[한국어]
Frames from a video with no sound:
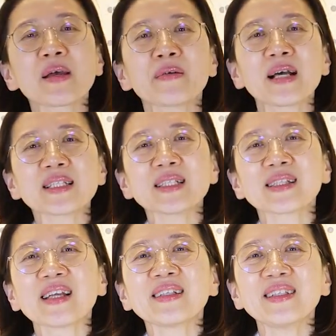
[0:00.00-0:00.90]

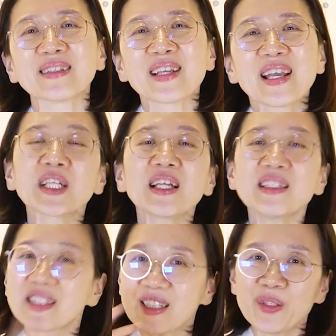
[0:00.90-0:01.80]
사용하실 때는 전
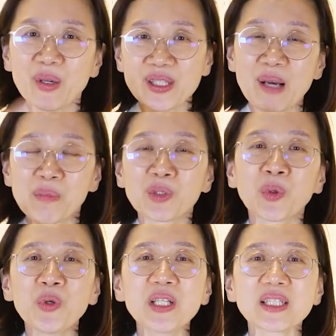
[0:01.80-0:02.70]
짜렌지를 이용해서 한번
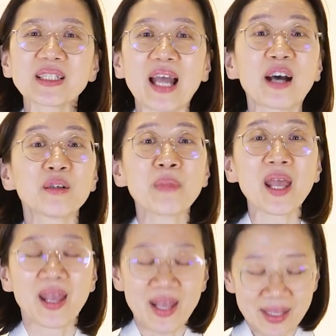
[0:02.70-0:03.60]
돌리신
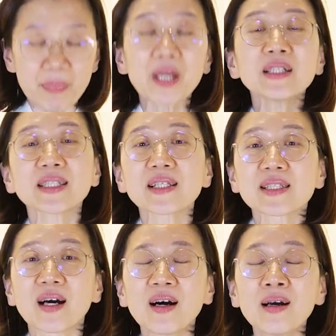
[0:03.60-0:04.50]
다음에
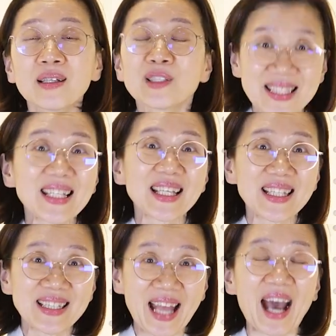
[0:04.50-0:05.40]
펼쳐서
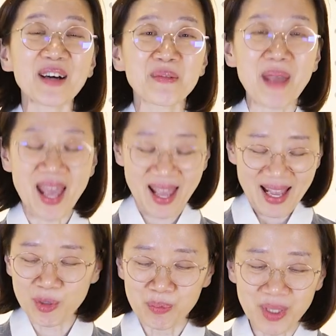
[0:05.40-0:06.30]
식힌 다음에
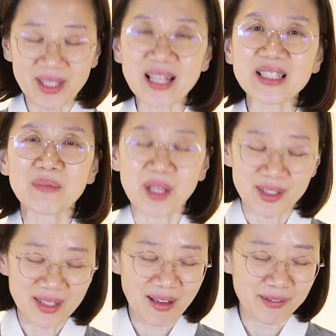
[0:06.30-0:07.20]
준비를
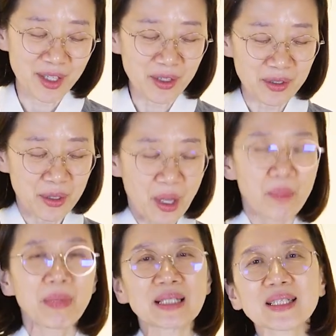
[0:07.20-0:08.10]
하시면 되고요
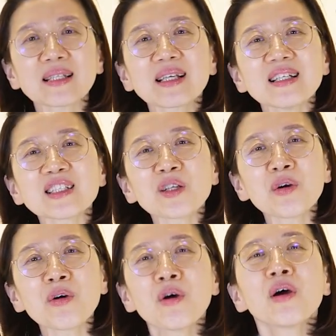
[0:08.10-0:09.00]

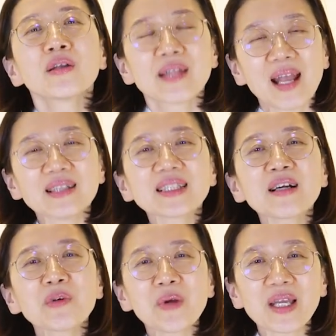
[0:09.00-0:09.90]
마찬가지로
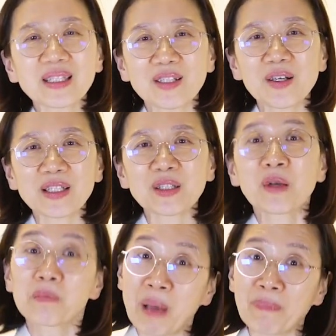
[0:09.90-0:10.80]
냉장고에
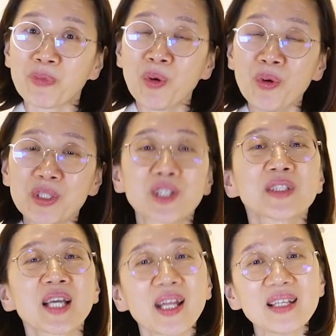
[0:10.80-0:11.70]
들어있던 밥도
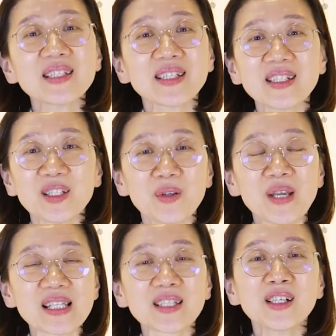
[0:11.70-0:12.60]
전자레인지를
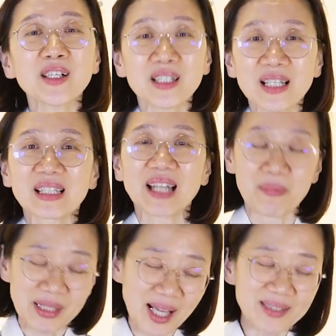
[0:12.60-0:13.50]
이용해서 그
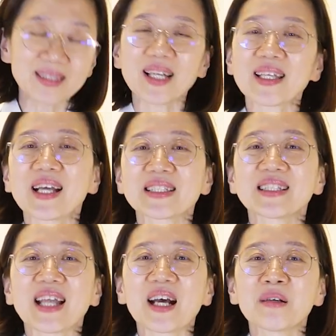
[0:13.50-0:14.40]
다음에 따뜻하게
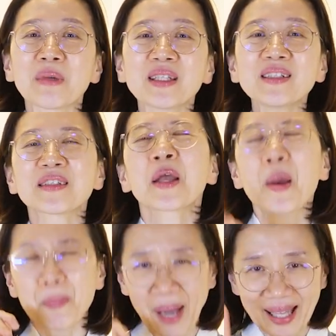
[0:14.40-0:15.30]
하신 다음에는
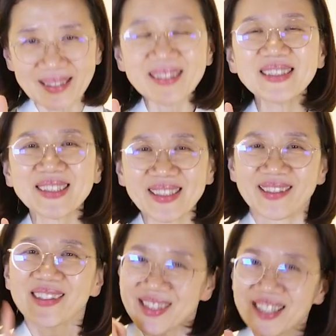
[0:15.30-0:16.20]
반드시
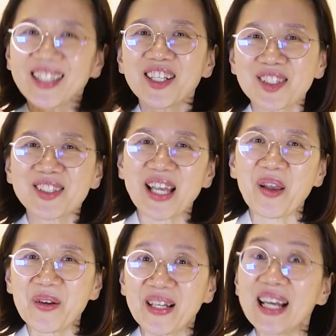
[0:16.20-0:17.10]
식혀 따라서
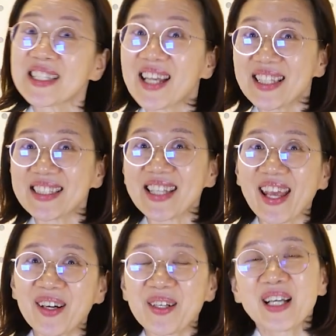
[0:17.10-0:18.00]
사용을 하셔야지
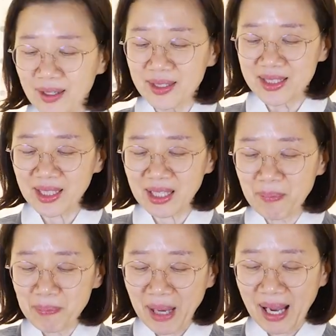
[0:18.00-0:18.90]
돼요.
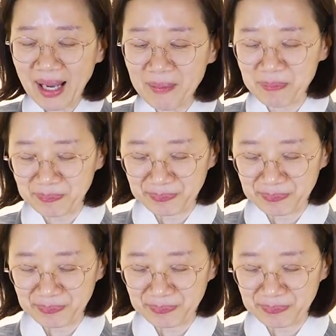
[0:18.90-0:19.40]
식힌밥